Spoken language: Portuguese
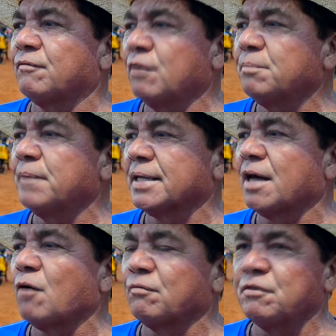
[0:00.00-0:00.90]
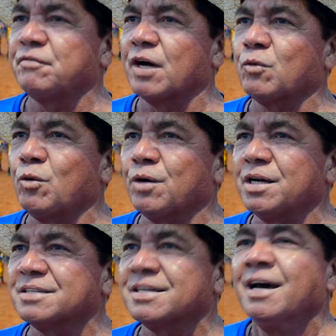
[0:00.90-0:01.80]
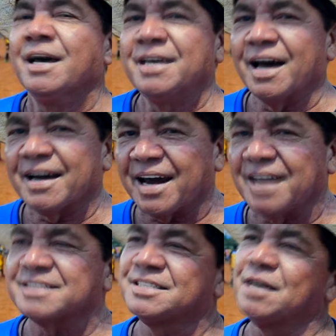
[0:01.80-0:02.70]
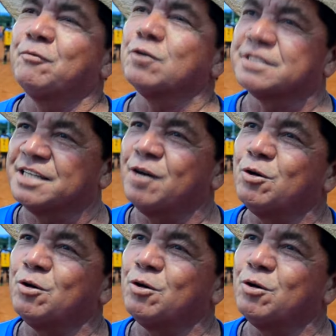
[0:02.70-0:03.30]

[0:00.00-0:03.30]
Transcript: Vamos mandar ao vivo a cores e agradecer você,